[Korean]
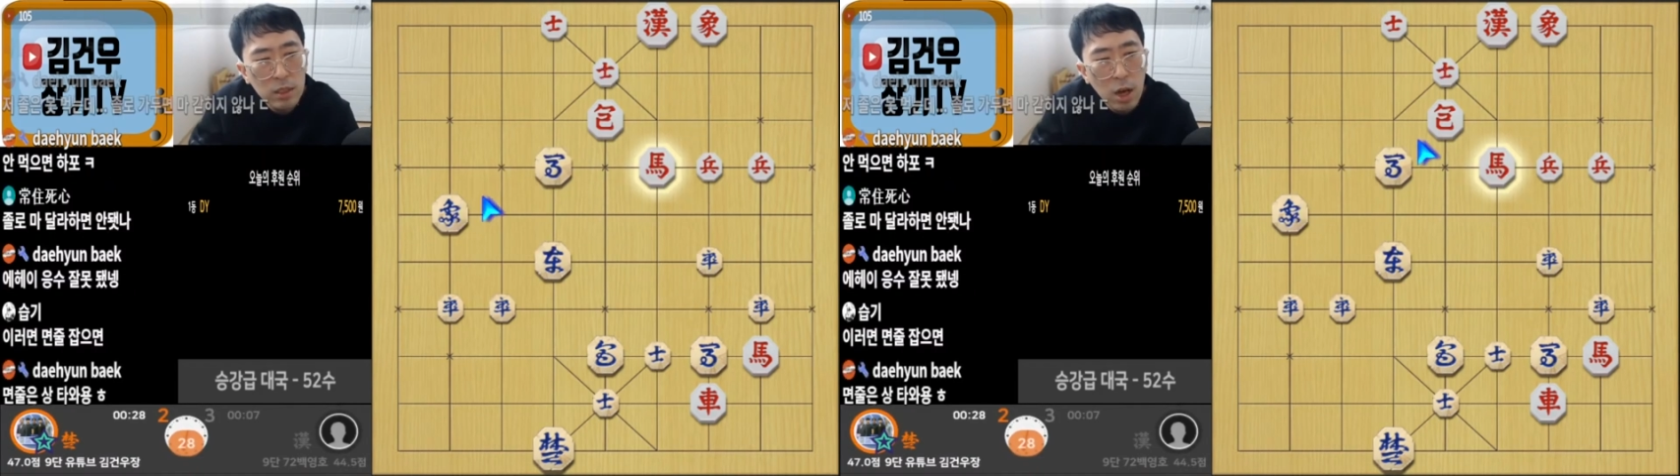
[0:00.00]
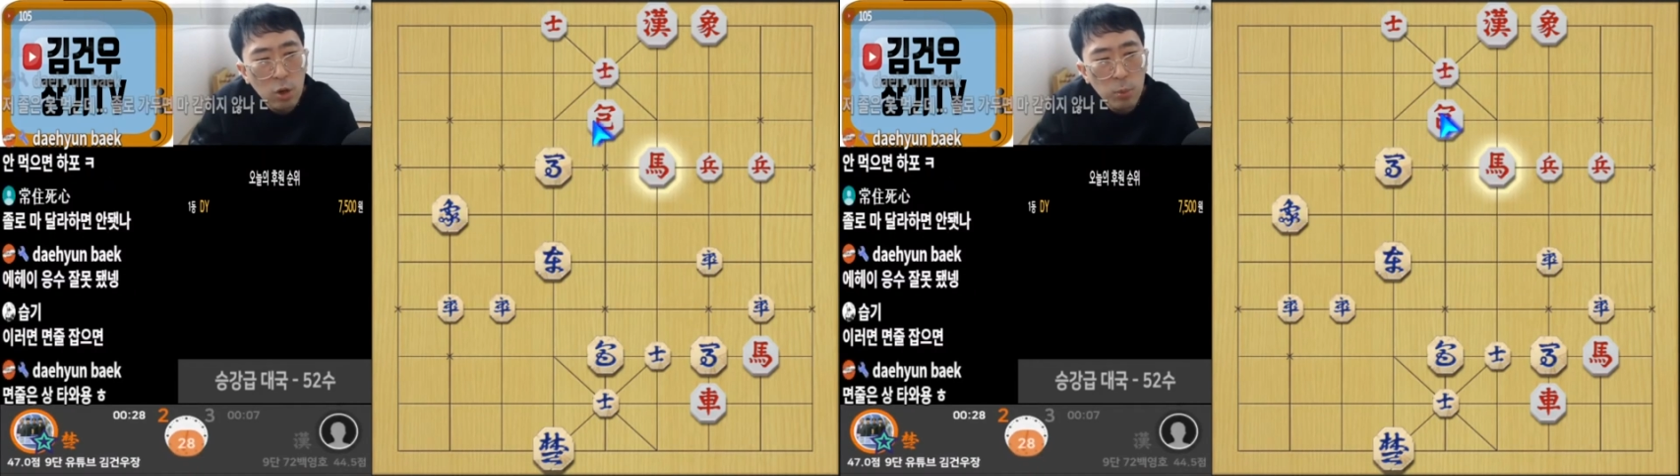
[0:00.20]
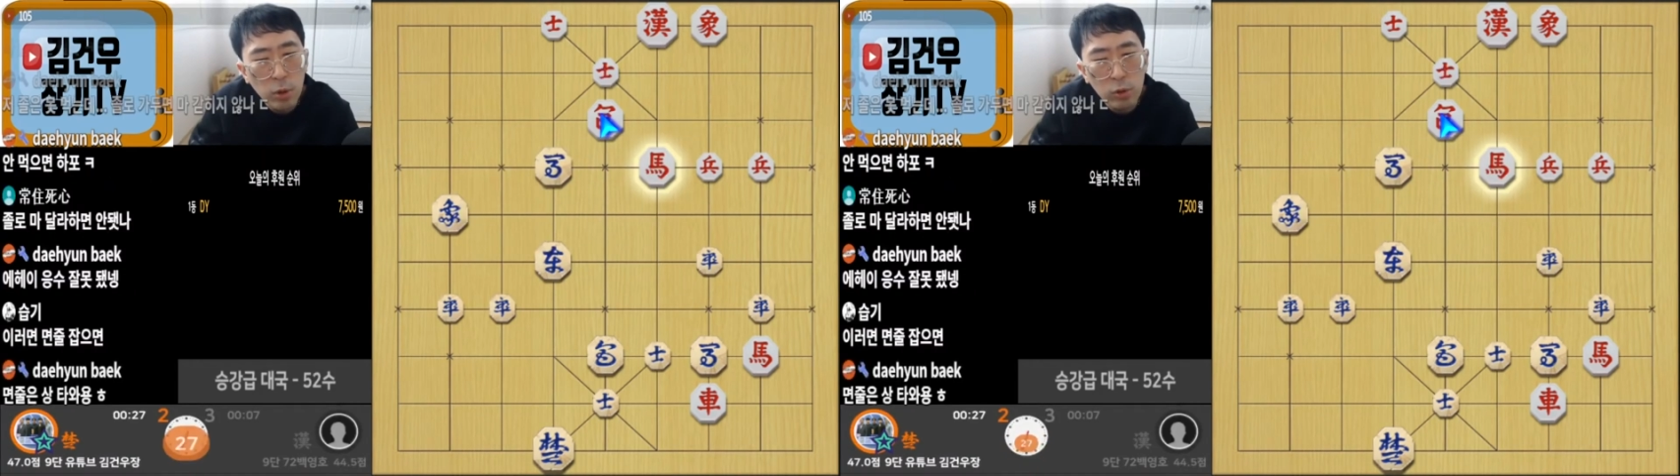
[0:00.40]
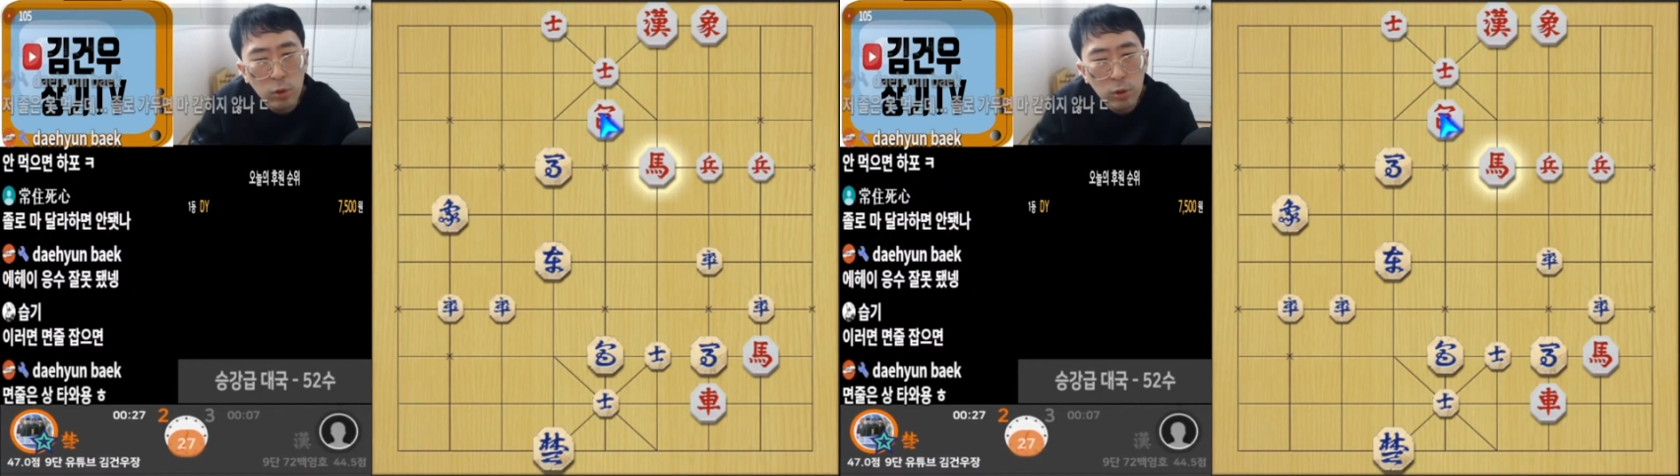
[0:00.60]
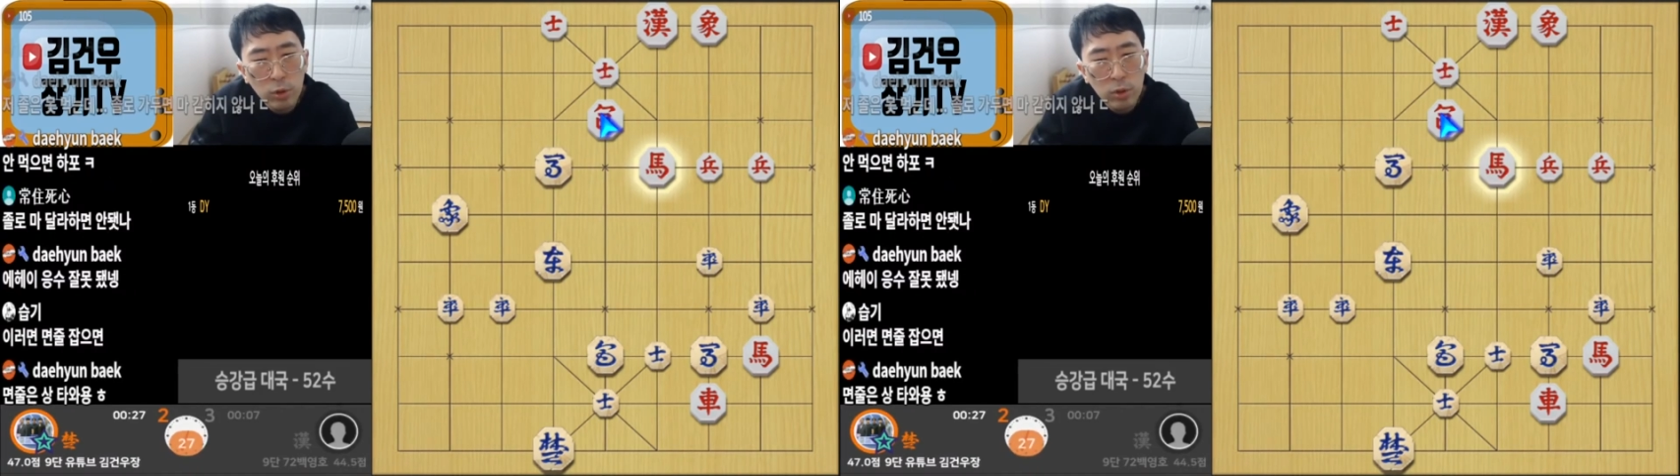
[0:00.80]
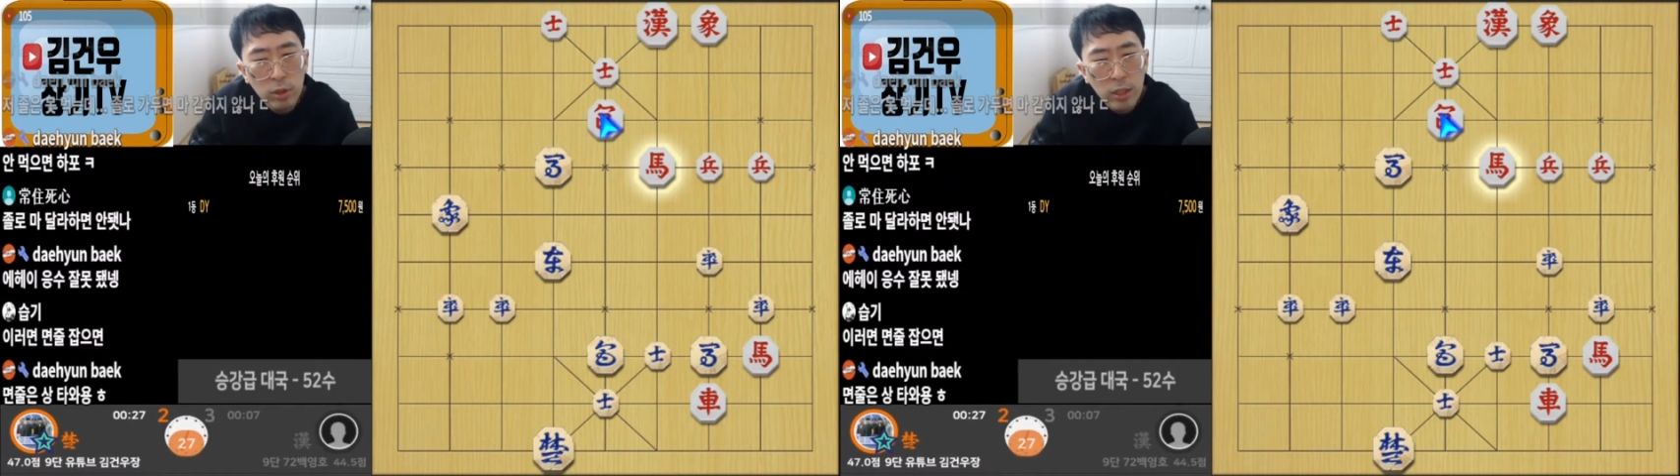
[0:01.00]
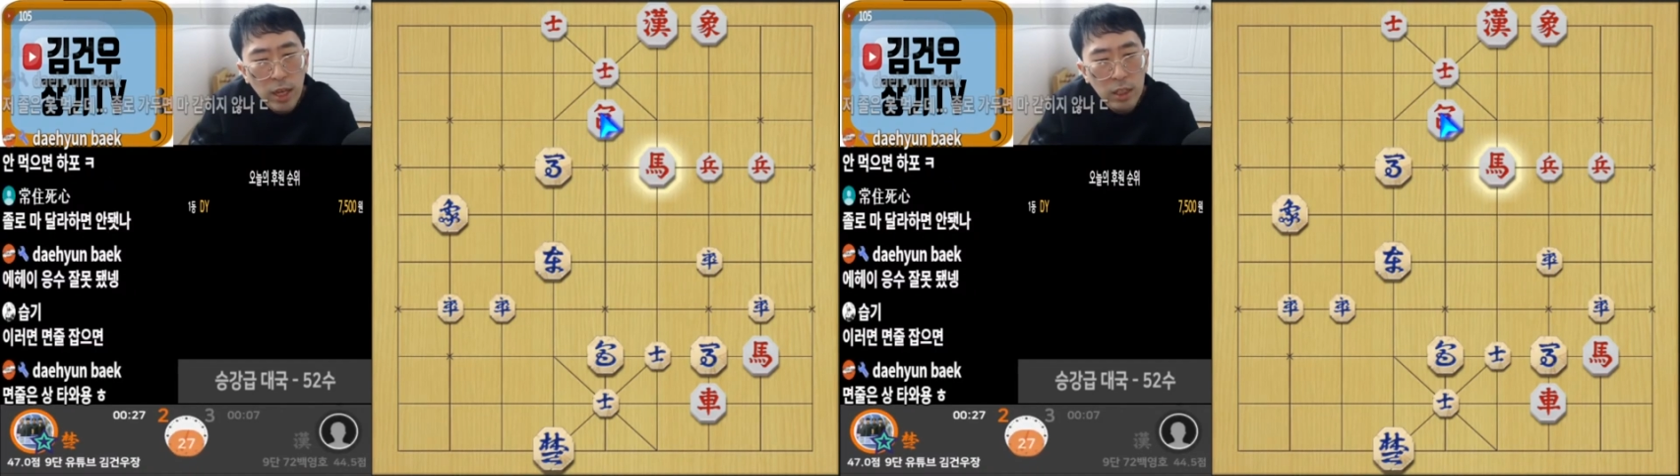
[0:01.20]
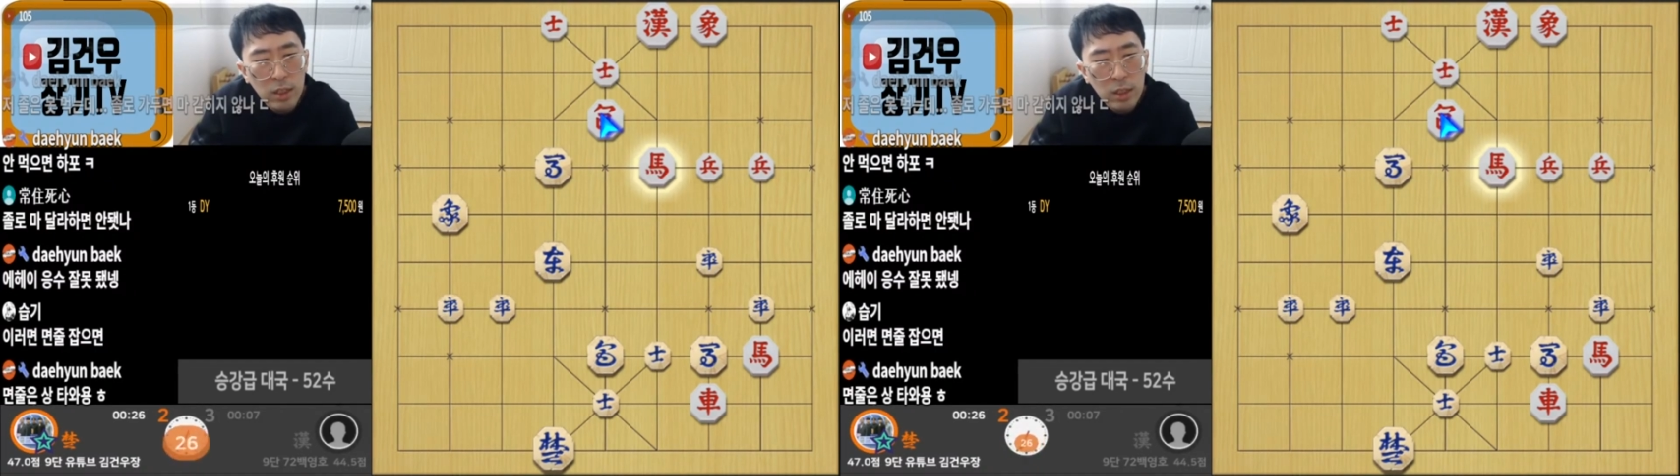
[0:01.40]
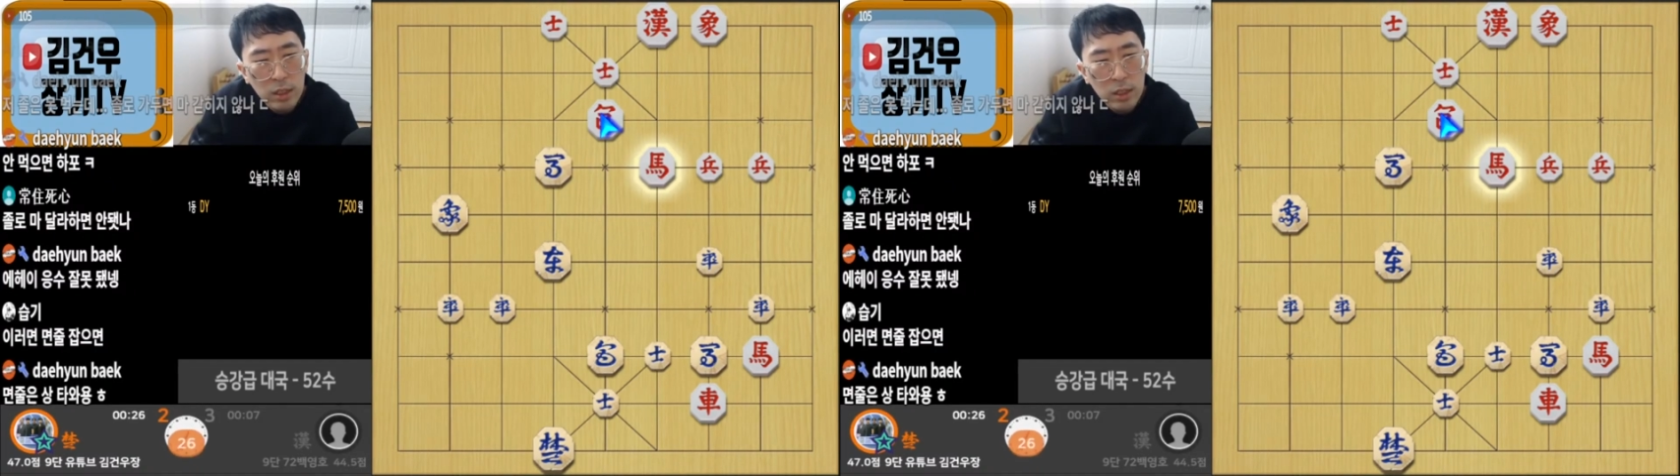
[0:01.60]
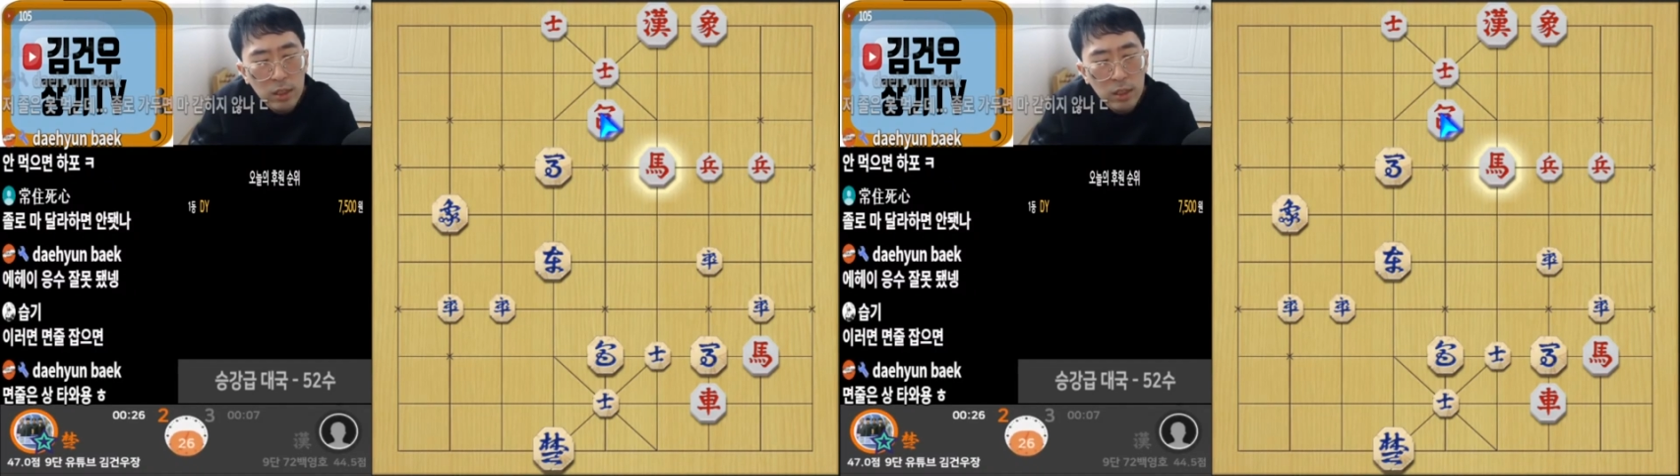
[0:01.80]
상으로 포글고 해기드